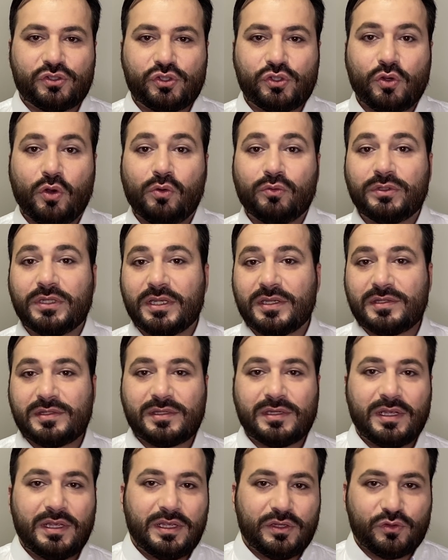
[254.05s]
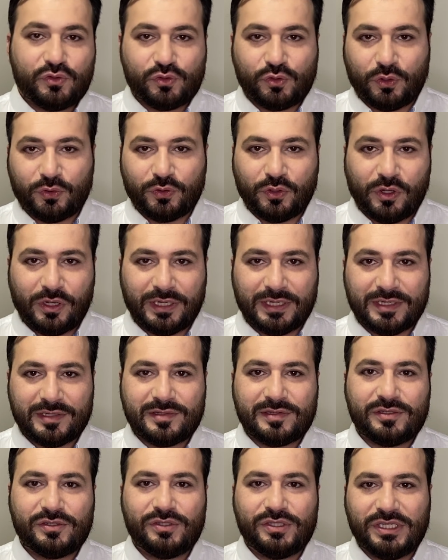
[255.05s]
de ondas
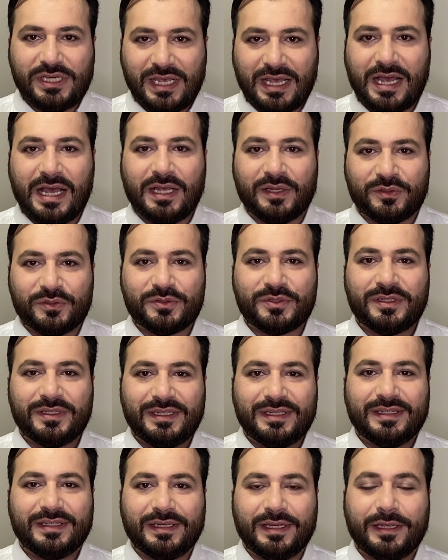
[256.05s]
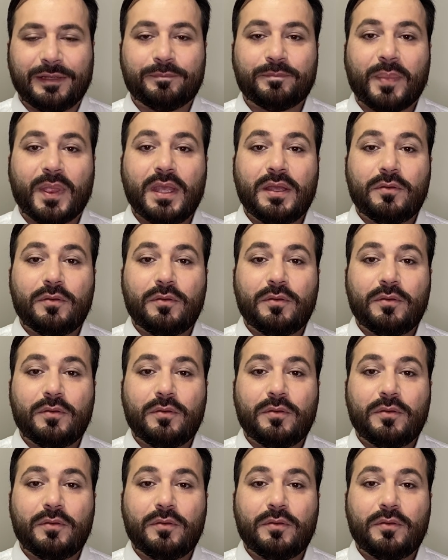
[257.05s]
sonoras de rádio. Né?